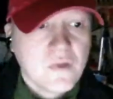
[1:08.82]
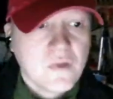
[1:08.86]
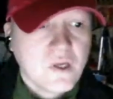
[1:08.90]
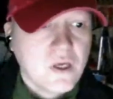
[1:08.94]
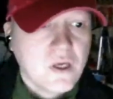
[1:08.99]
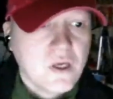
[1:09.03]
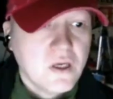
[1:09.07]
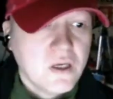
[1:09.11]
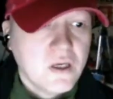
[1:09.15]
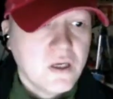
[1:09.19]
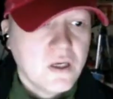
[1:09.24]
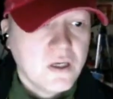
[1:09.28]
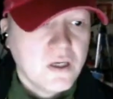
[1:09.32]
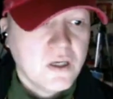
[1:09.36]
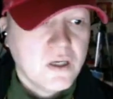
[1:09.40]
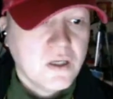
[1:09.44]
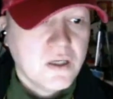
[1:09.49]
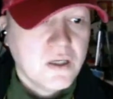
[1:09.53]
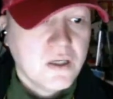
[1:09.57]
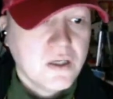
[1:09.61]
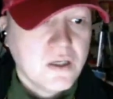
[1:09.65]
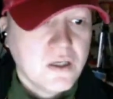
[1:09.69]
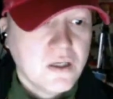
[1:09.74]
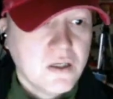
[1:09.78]

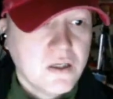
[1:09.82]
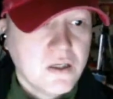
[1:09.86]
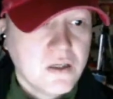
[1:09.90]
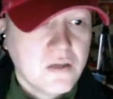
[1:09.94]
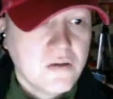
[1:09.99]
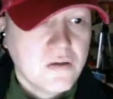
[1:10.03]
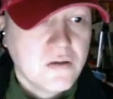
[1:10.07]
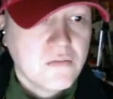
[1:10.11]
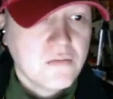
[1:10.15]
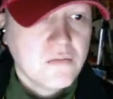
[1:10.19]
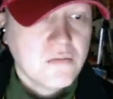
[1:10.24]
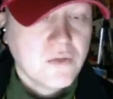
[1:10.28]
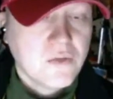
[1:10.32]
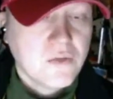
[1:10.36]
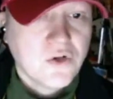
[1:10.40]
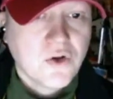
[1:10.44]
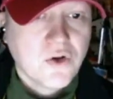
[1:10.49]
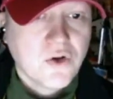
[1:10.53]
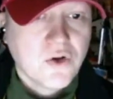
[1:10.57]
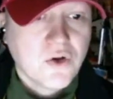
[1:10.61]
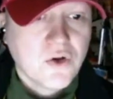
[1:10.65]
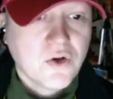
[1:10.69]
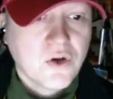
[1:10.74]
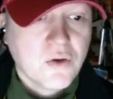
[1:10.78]
Y yo
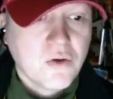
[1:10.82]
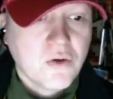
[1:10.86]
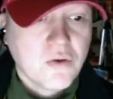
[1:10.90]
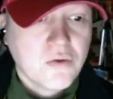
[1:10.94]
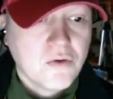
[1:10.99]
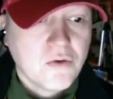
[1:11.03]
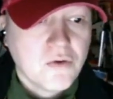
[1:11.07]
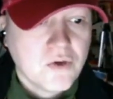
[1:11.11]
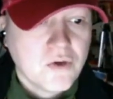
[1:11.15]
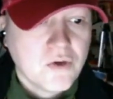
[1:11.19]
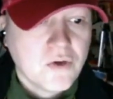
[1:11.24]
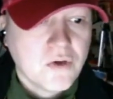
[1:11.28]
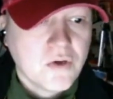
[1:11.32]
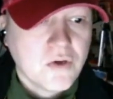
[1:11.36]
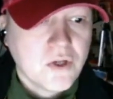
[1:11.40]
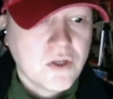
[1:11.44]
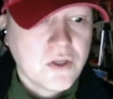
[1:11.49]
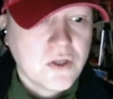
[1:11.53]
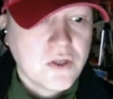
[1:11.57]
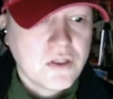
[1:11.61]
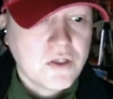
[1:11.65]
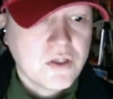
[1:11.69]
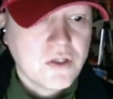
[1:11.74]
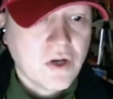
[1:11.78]
creo que no,
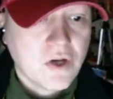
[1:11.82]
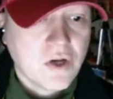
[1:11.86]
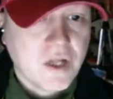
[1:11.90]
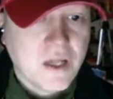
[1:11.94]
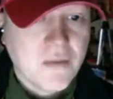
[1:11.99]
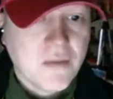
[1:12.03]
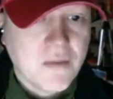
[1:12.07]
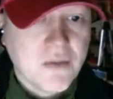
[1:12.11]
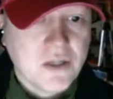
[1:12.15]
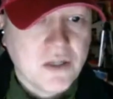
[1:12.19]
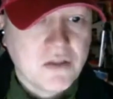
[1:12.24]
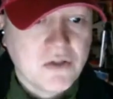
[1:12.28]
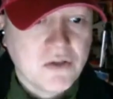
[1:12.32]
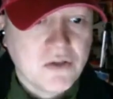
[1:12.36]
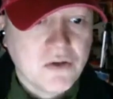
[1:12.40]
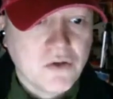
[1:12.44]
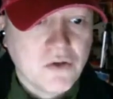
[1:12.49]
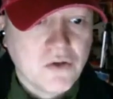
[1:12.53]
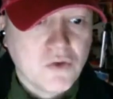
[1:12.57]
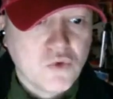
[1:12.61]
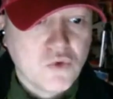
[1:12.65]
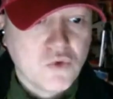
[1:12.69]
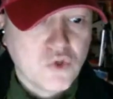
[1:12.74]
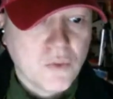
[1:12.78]
necesito nada más, ¿no?
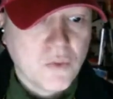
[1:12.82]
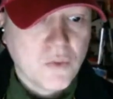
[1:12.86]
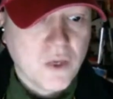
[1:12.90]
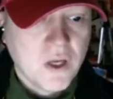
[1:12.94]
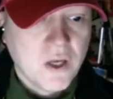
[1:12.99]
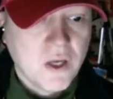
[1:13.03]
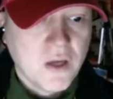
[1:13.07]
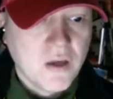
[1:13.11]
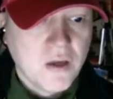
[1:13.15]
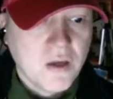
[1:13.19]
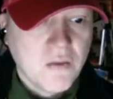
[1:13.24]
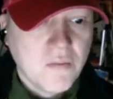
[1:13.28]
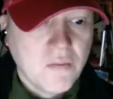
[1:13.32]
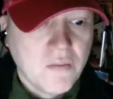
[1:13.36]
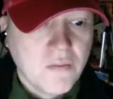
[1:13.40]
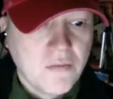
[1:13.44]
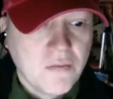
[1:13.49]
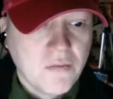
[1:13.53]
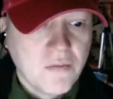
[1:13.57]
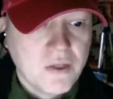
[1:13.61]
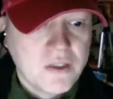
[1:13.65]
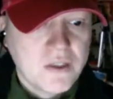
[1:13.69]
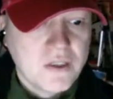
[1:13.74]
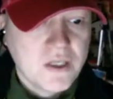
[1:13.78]
Incluso me
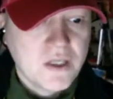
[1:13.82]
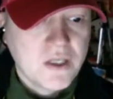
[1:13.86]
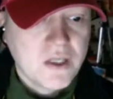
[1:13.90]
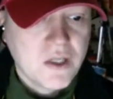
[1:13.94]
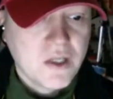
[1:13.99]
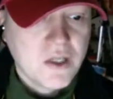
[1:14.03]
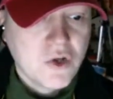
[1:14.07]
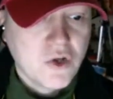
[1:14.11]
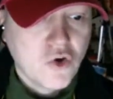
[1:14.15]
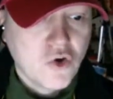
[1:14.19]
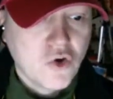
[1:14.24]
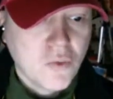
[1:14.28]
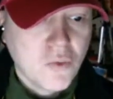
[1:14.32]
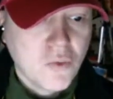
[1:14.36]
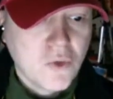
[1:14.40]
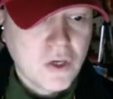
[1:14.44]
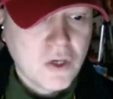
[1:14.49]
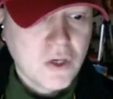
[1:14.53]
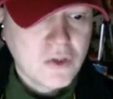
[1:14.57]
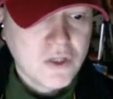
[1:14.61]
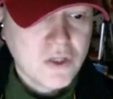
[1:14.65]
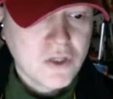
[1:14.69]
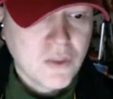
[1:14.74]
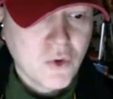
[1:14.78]
he sentido como una
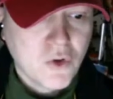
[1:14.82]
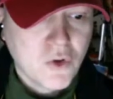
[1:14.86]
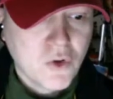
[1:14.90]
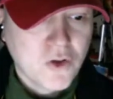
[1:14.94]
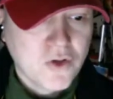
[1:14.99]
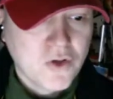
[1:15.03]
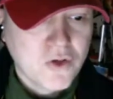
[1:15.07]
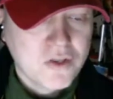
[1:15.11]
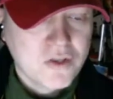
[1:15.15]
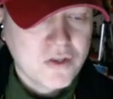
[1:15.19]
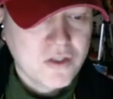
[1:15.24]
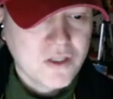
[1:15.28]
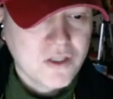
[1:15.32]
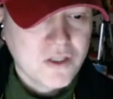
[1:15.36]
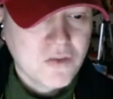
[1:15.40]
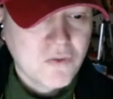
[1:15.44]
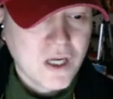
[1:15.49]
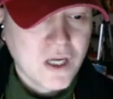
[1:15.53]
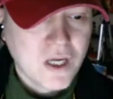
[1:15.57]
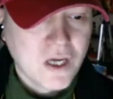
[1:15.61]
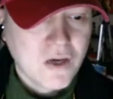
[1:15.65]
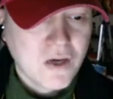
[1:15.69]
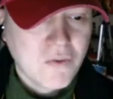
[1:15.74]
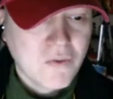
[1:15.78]
cosa por dentro así,
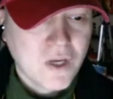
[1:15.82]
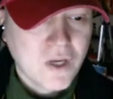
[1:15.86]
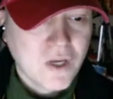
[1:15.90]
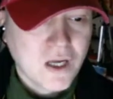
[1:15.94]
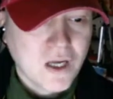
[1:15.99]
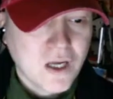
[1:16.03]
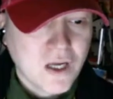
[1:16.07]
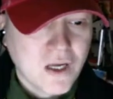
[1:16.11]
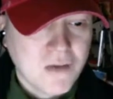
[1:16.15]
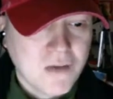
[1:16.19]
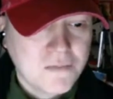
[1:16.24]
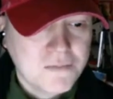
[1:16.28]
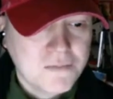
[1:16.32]
una, una,